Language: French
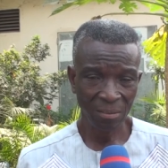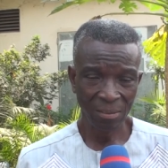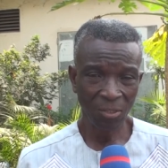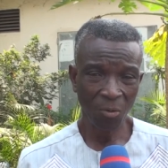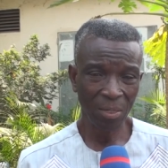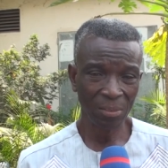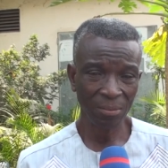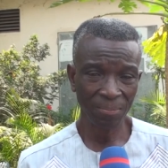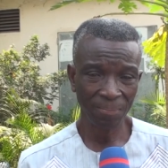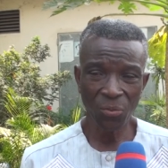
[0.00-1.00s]
c'est dommage.
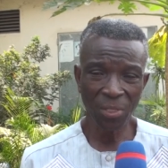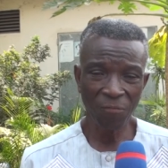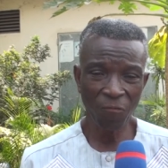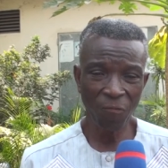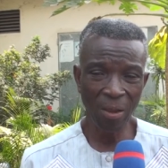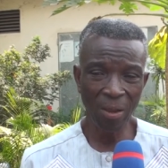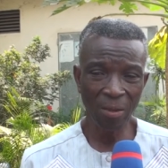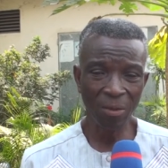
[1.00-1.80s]
Ce qu'il faut faire,